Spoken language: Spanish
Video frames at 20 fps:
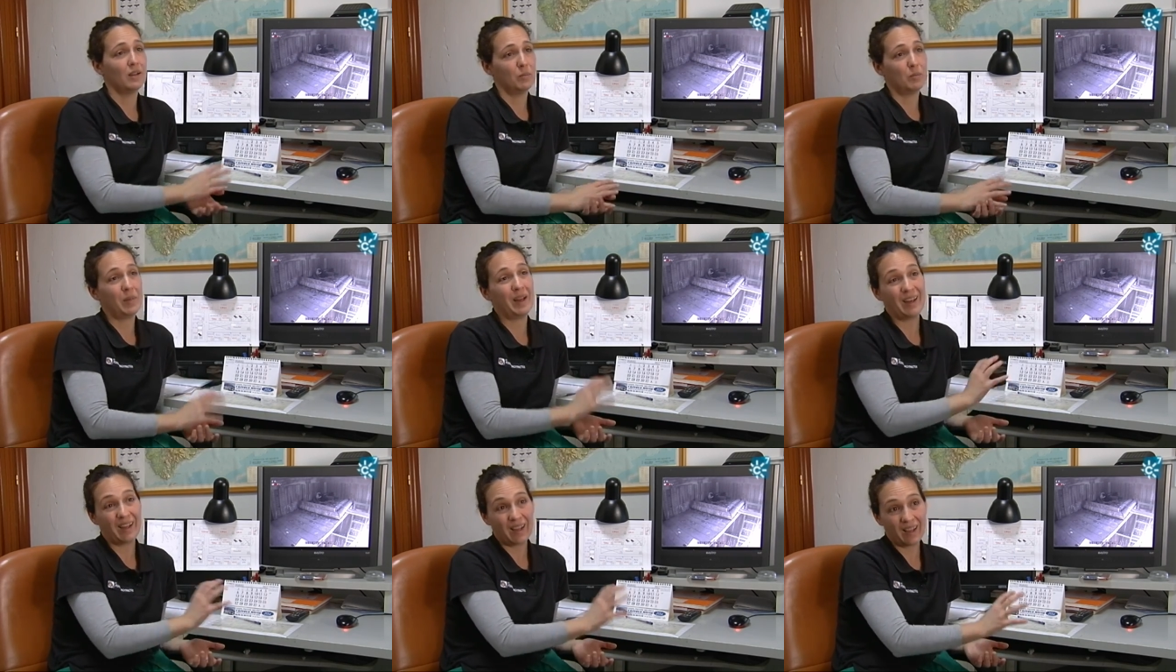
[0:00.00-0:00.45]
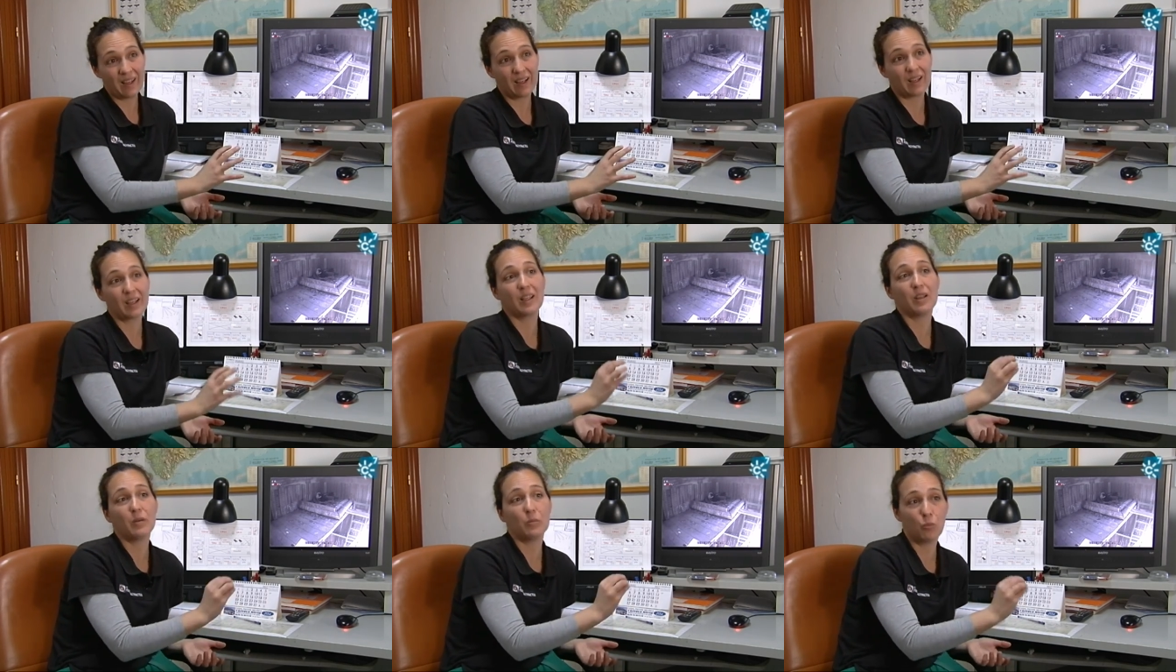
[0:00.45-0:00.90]
parejas
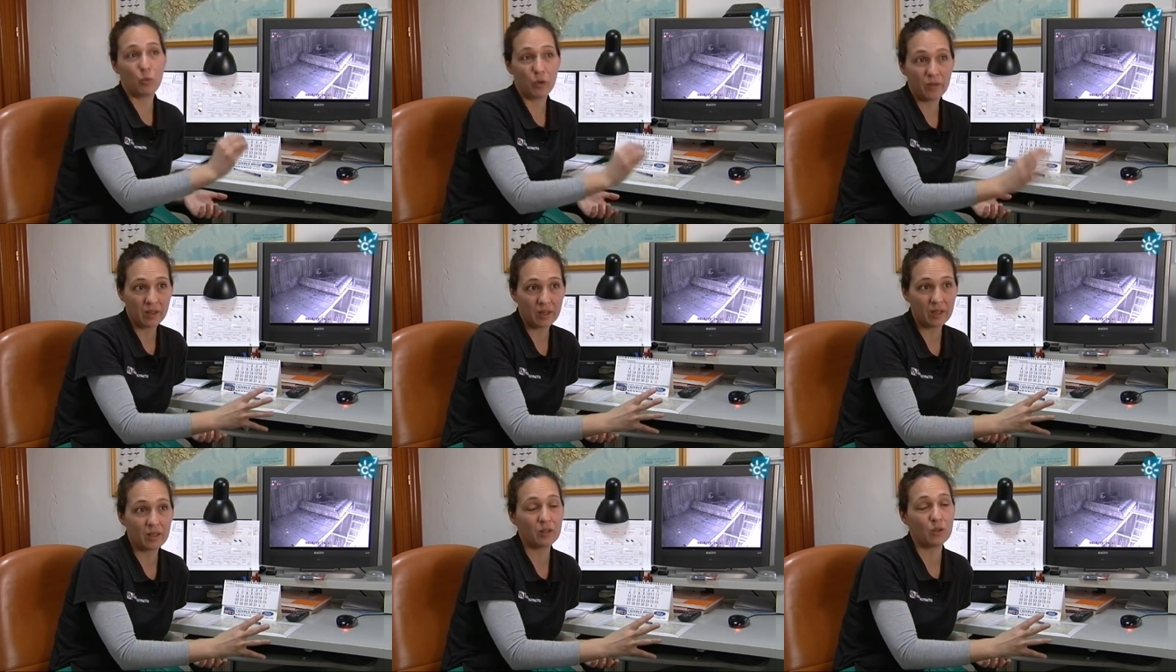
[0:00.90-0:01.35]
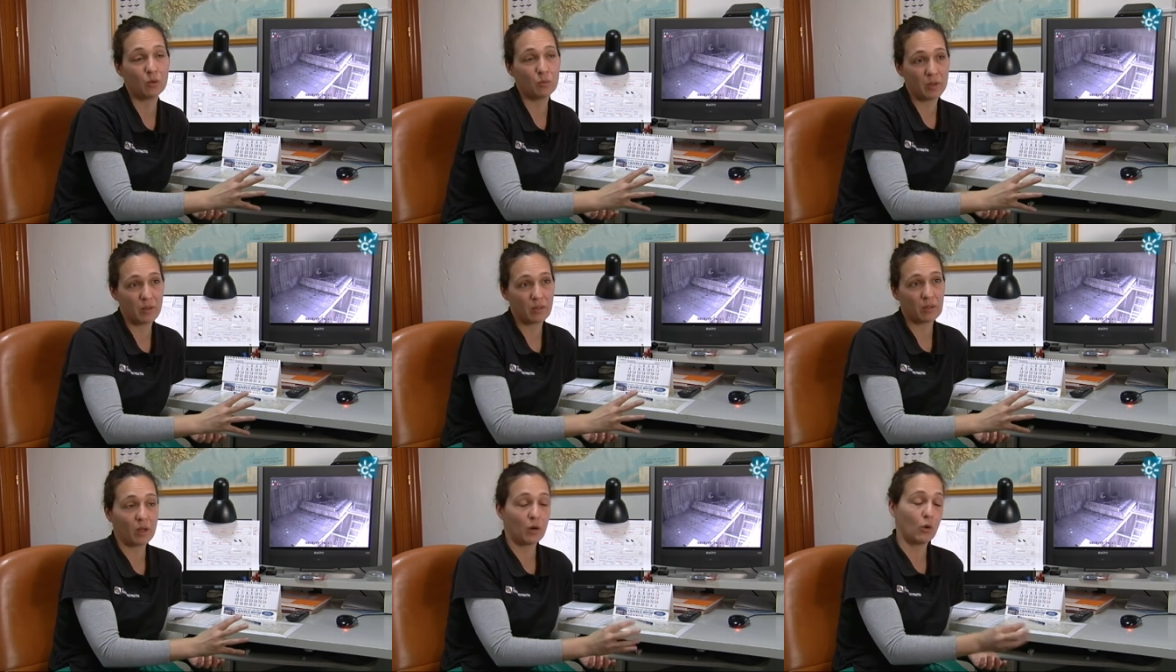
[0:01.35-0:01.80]
que puedan
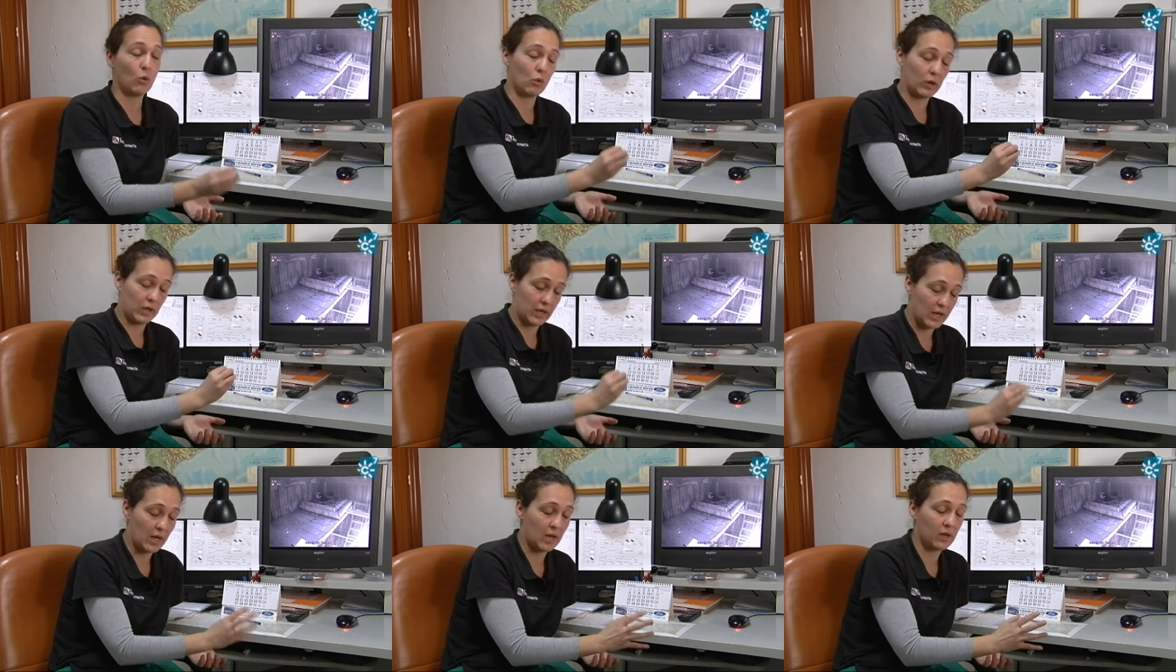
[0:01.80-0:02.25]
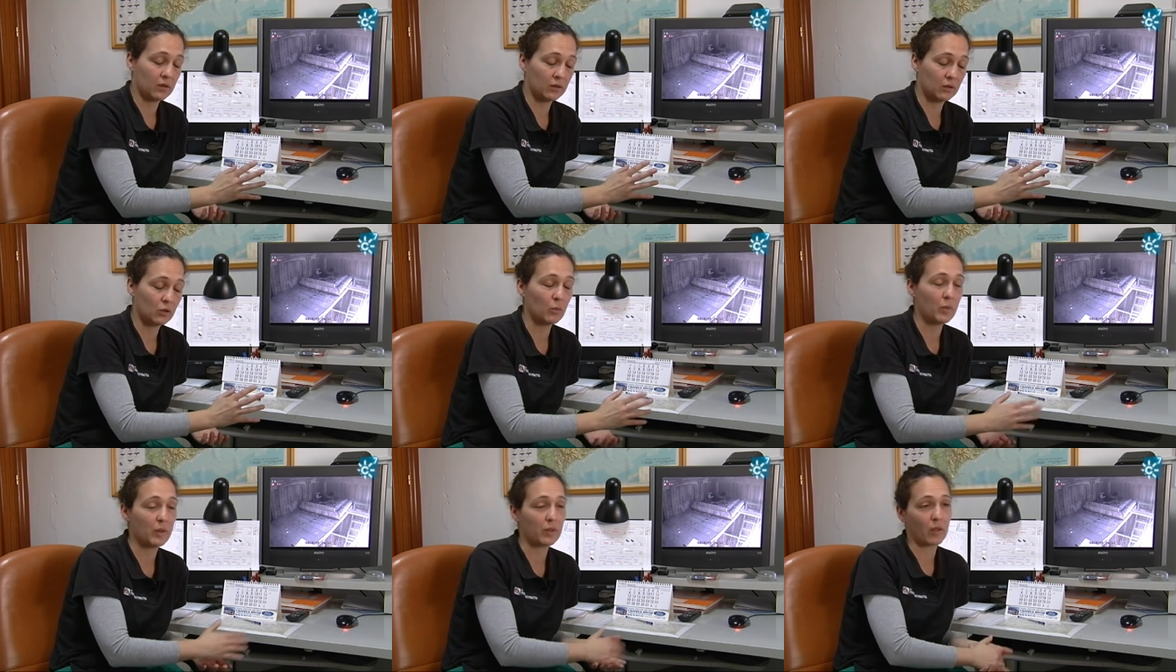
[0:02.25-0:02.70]
comenzar o que ya han
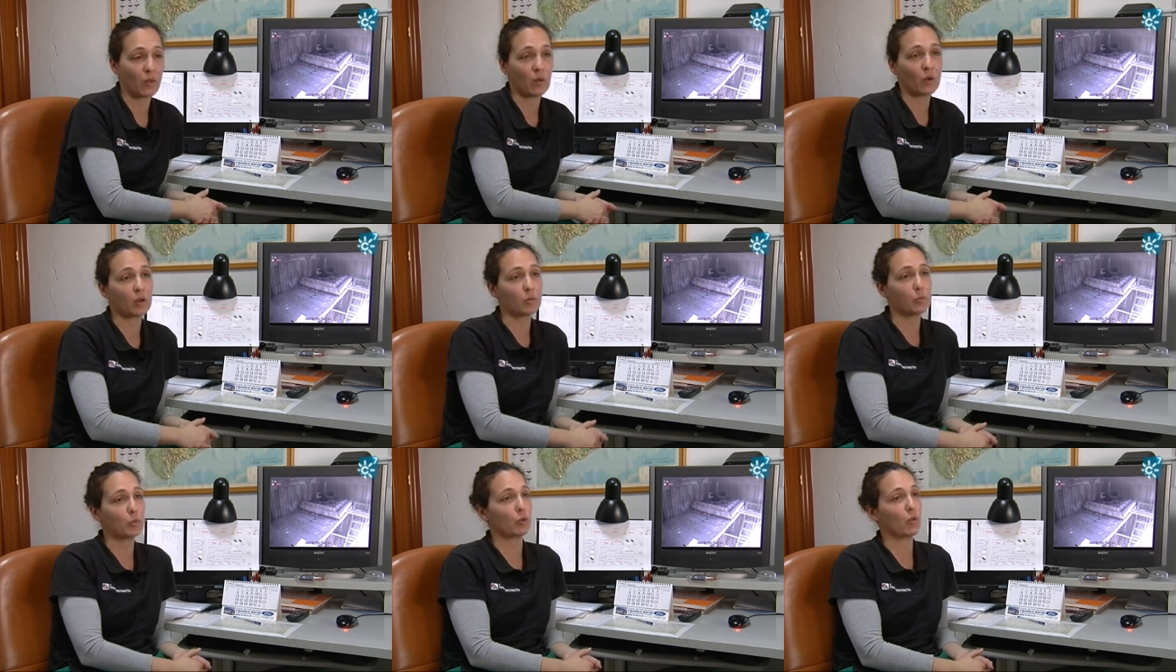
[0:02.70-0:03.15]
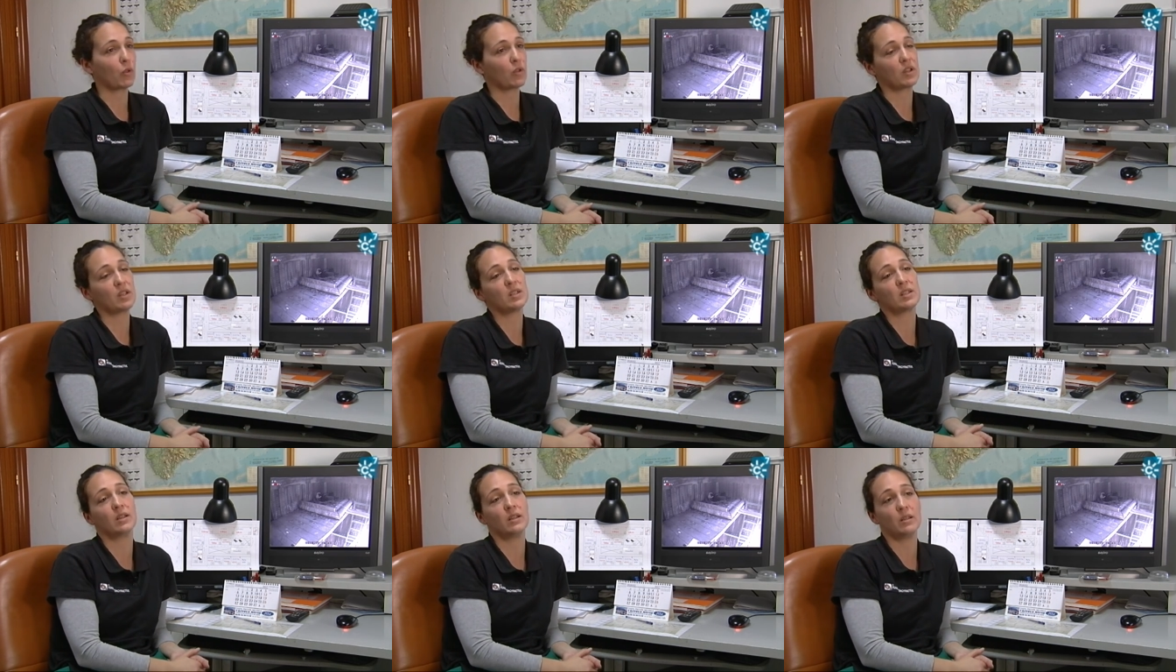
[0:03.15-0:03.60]
comenzado a
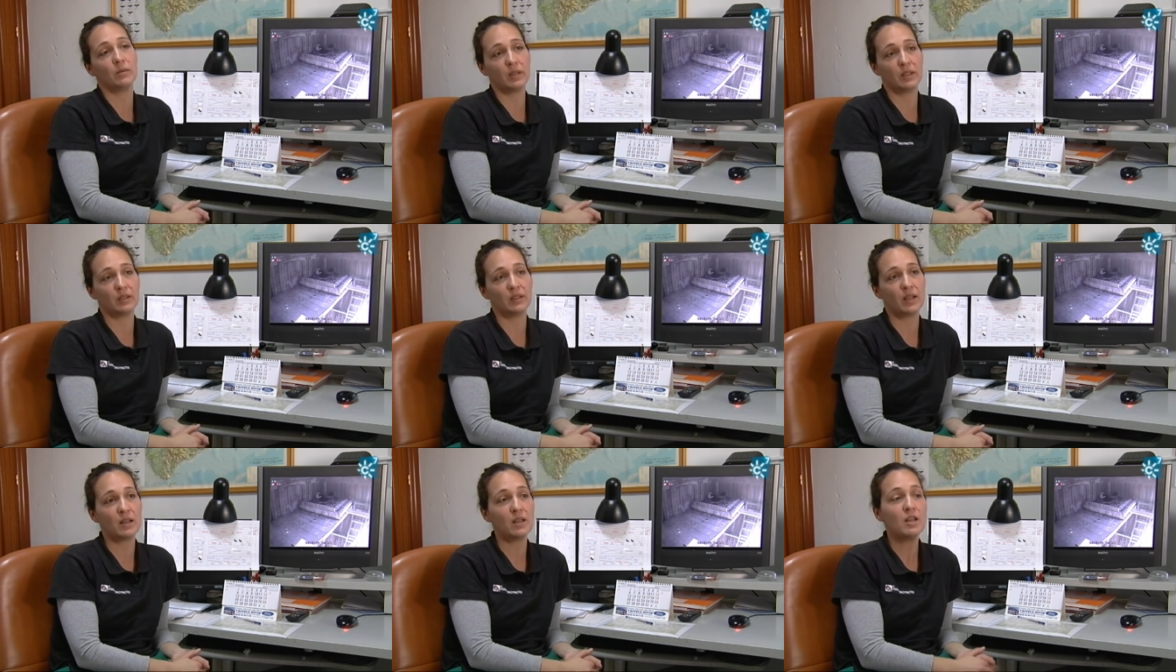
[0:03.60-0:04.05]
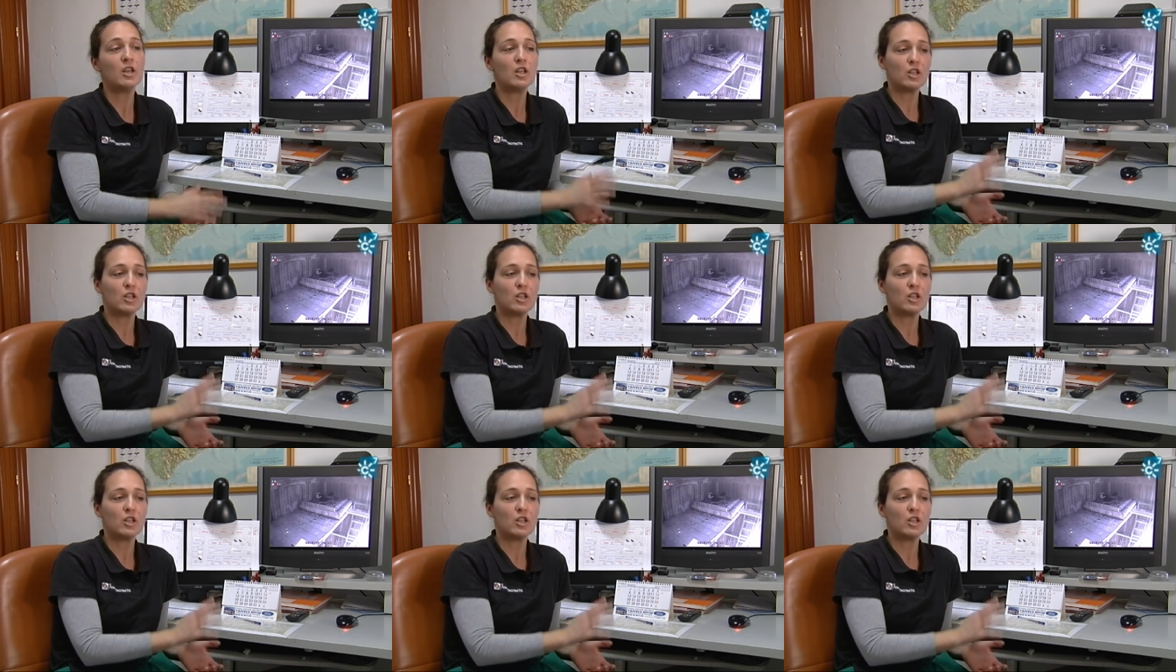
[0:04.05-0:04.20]
reproducirse en libertad,